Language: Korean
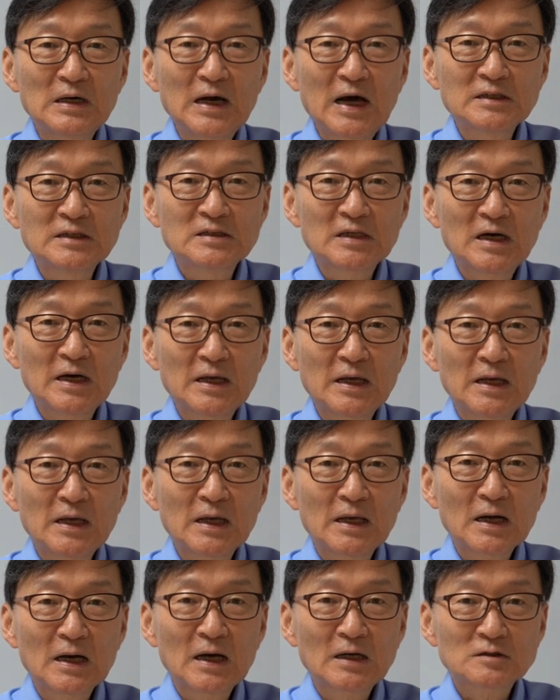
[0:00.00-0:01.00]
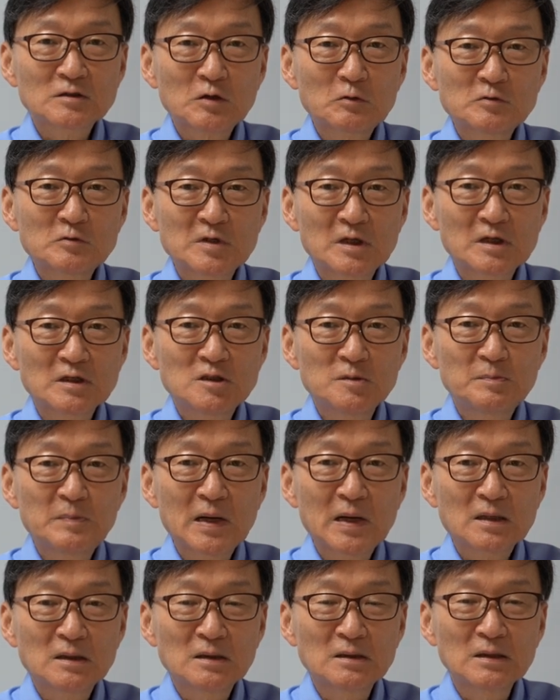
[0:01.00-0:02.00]
아시아가 서구 세계
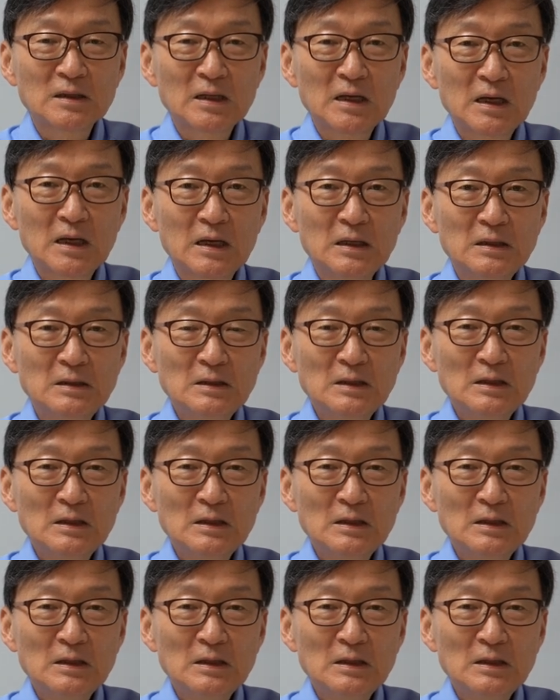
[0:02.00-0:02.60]
집바뀌는데